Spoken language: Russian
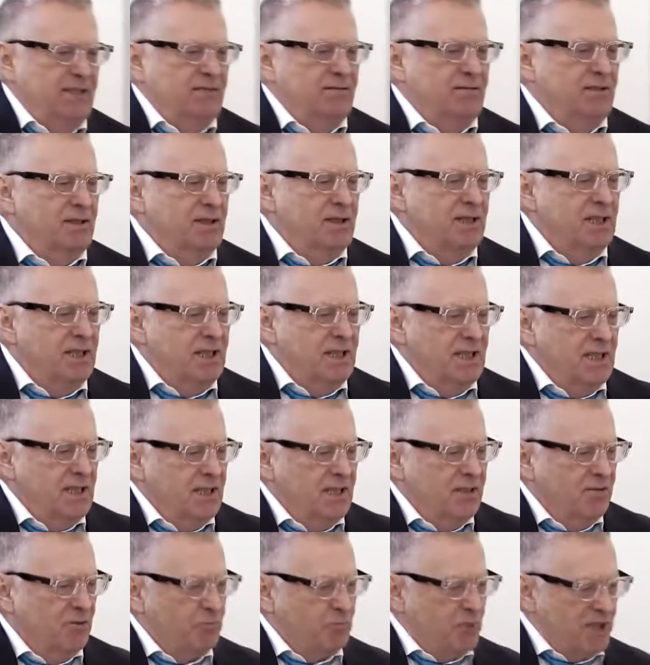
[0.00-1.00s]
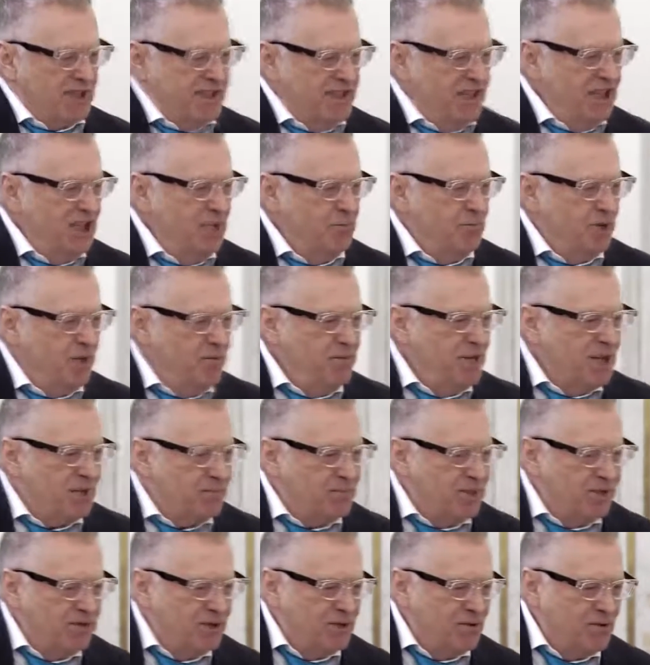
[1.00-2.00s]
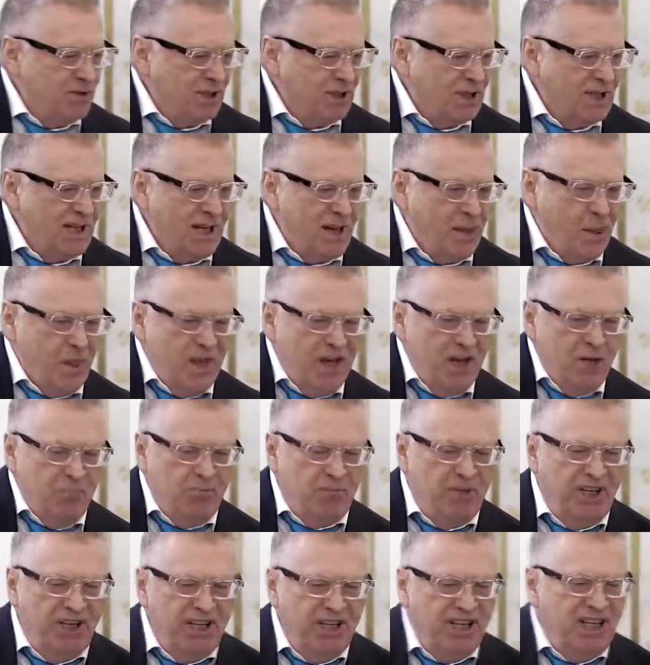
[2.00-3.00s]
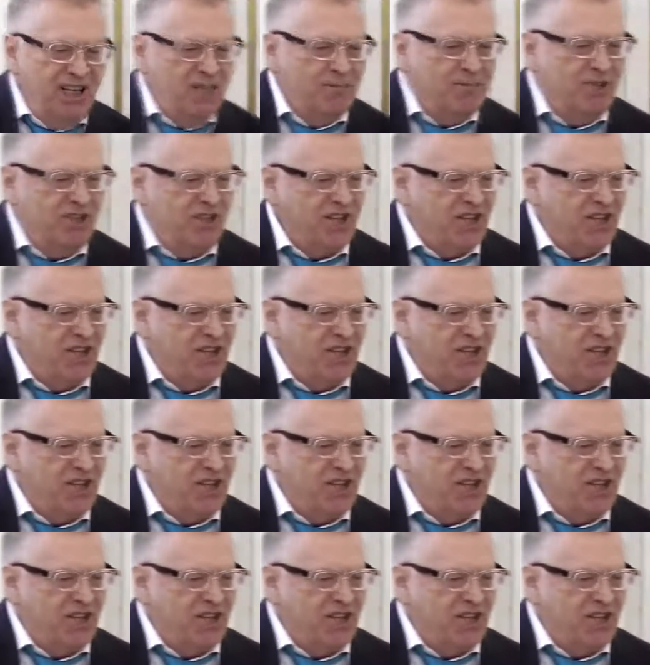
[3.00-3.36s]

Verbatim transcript: Вот. вот последний пример приведу, когда перегибы.